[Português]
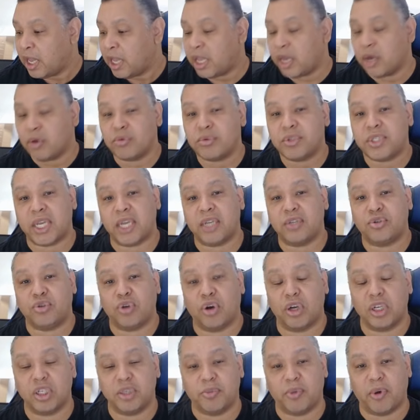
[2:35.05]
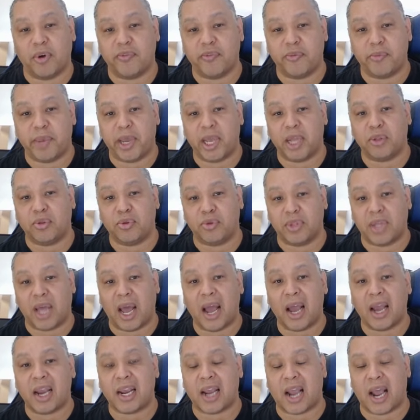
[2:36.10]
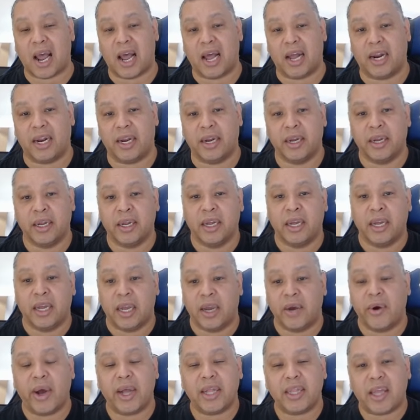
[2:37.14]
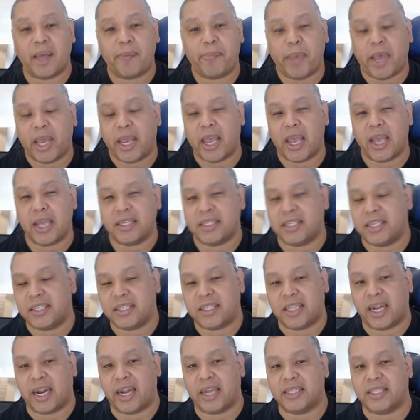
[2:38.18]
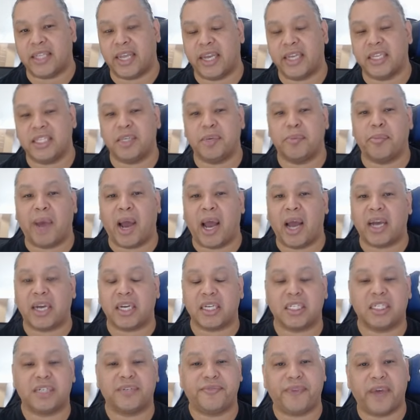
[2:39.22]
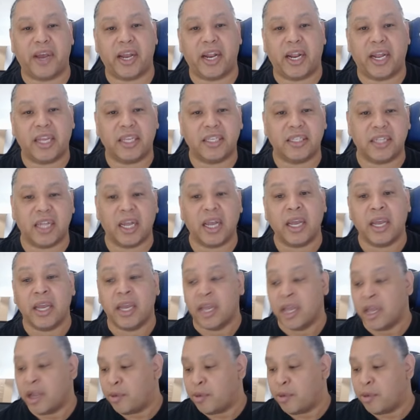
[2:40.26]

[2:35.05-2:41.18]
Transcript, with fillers: e um sensor de movimento da Cara. Eu até peguei esses três aí de marcas diferentes, né?